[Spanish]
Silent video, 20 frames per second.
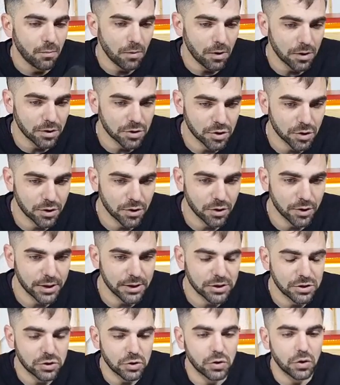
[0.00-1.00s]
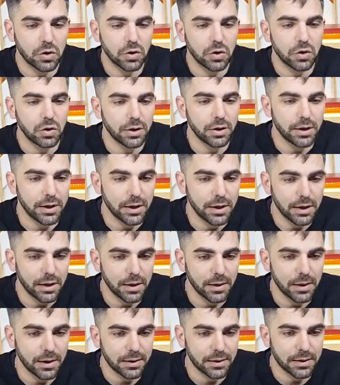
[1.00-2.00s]
Bueno, yo creo que eso
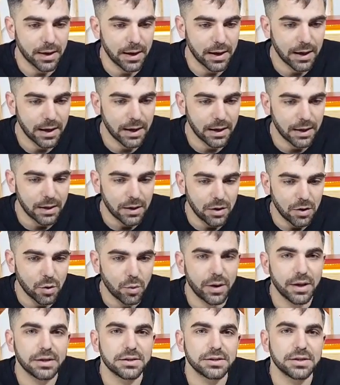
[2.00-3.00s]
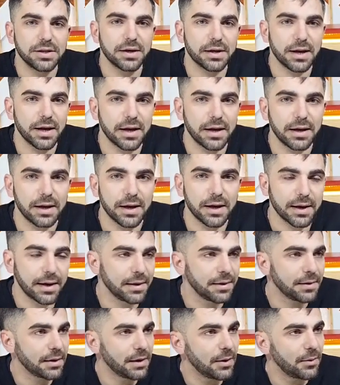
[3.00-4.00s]
eh, está, lo va a decir la,
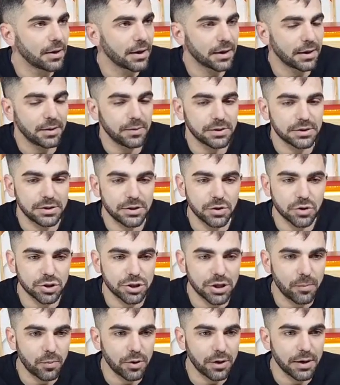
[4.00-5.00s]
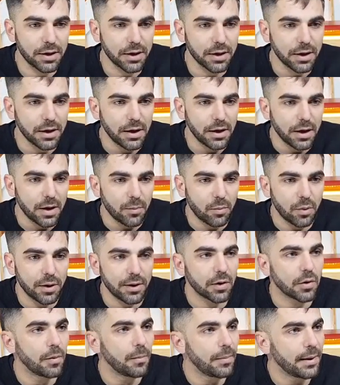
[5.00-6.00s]
gente, la verdad que el vecino ya puede,
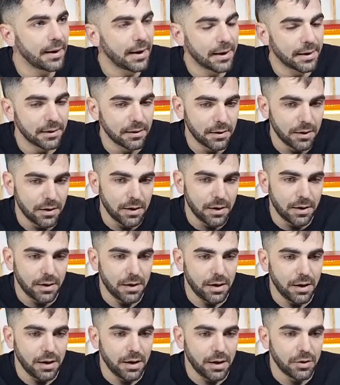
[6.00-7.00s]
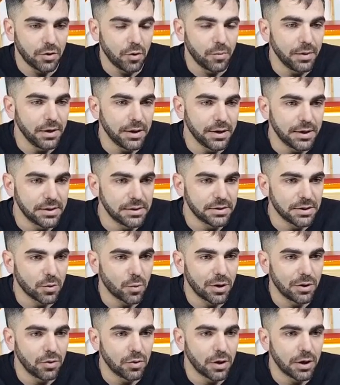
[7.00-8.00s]
puede comparar. Eh, en 2015,
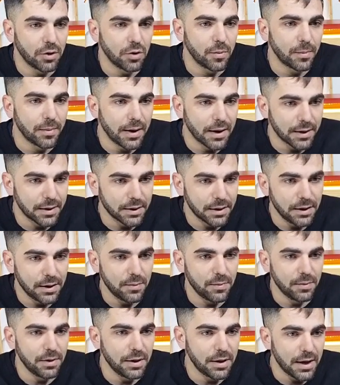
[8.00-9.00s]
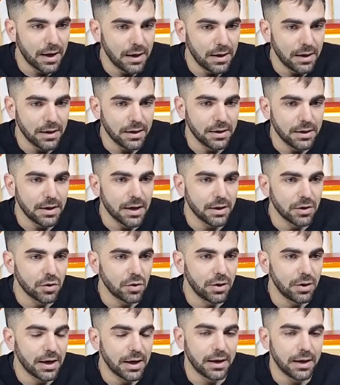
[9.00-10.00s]
cuando ganó Macri, Vidal y
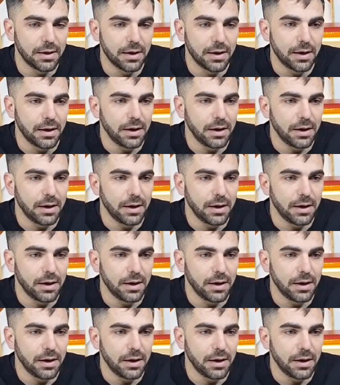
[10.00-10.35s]
Ayola,